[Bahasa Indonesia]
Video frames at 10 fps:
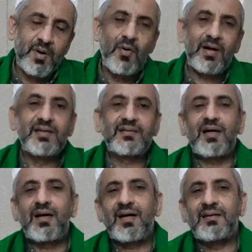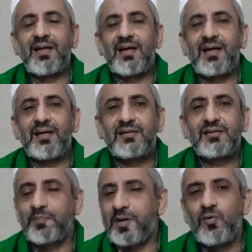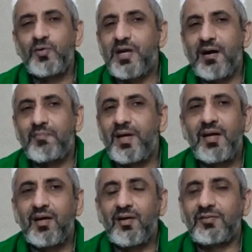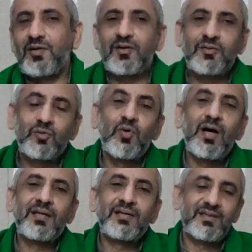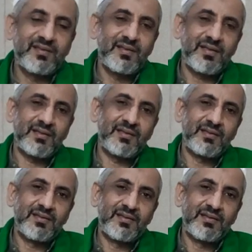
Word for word: bahwa kita adalah sepenuhnya milik Allah Tuhan kita.